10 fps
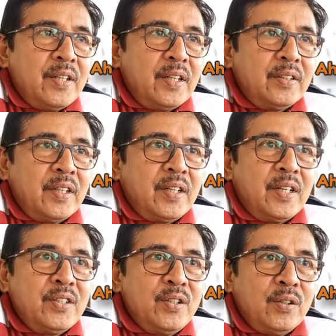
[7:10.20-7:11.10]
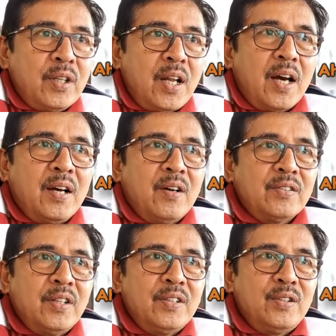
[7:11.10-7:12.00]
Dan terkejutlah
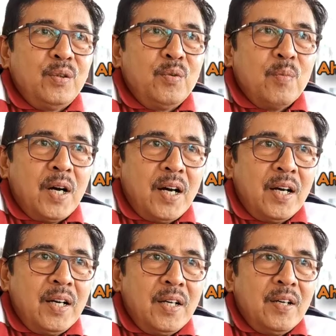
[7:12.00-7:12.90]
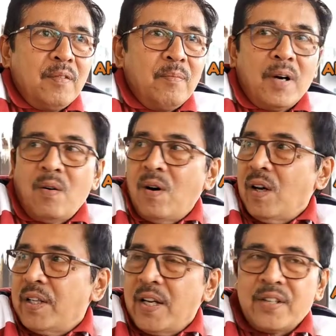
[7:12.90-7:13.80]
seisi rumah bahwa
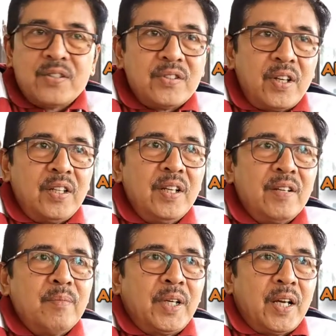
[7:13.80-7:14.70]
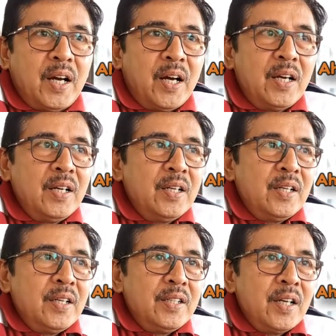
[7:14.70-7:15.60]
ada syekh dari Mekah
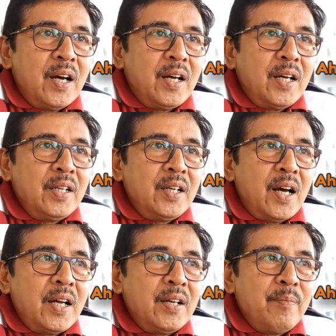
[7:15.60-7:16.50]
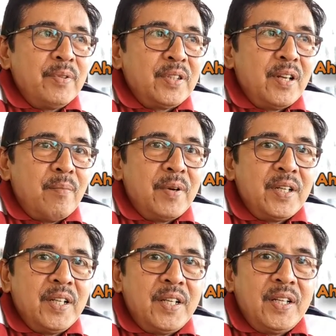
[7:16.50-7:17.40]
yang eh, sedang
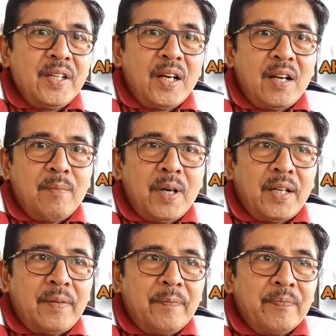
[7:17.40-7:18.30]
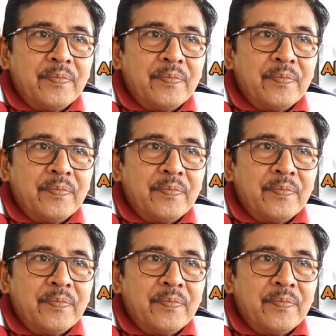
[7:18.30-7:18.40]
berdiri di halaman.